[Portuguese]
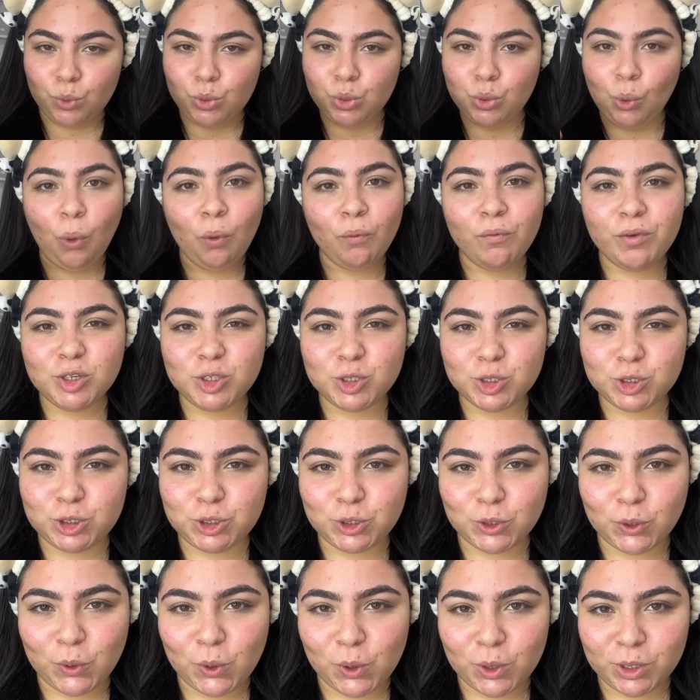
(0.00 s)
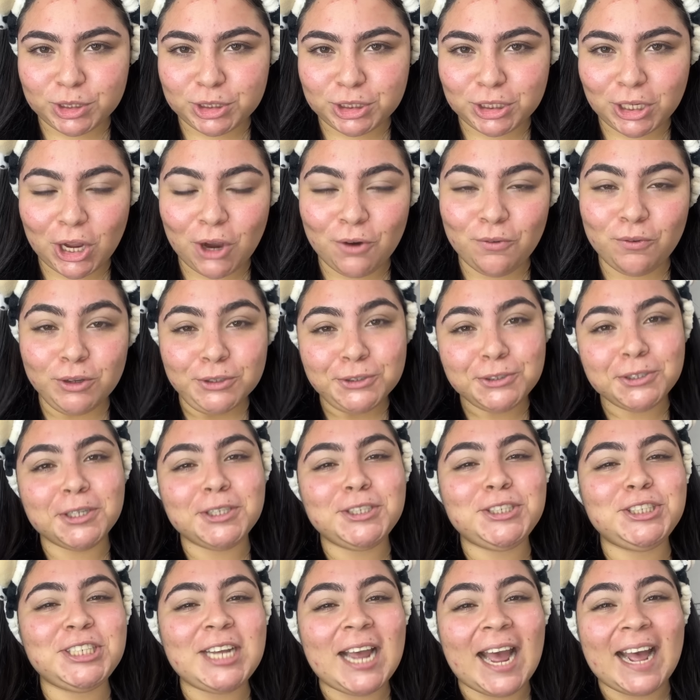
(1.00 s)
No vídeo de hoje eu vou
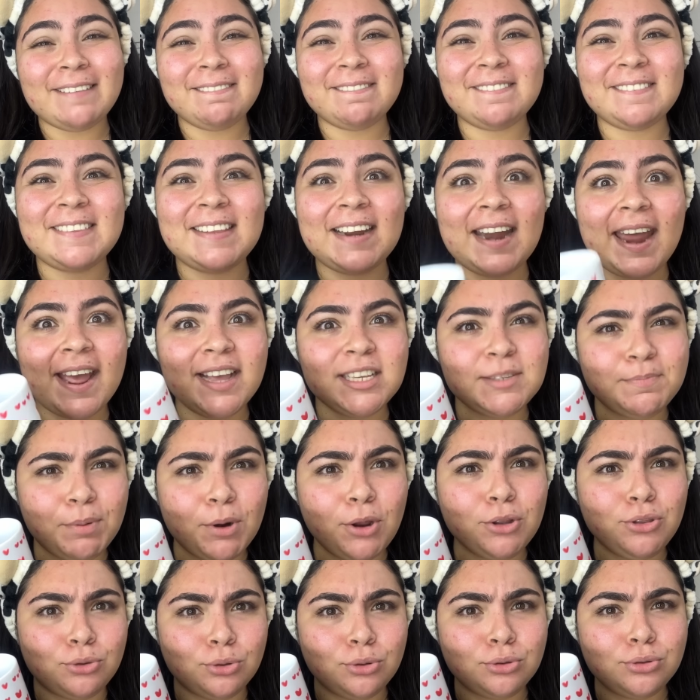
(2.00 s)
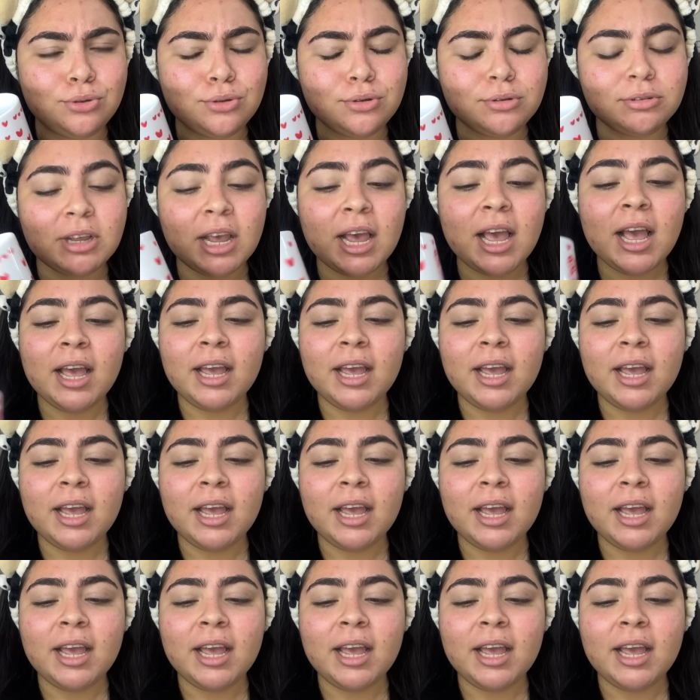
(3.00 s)
sortear três produtos.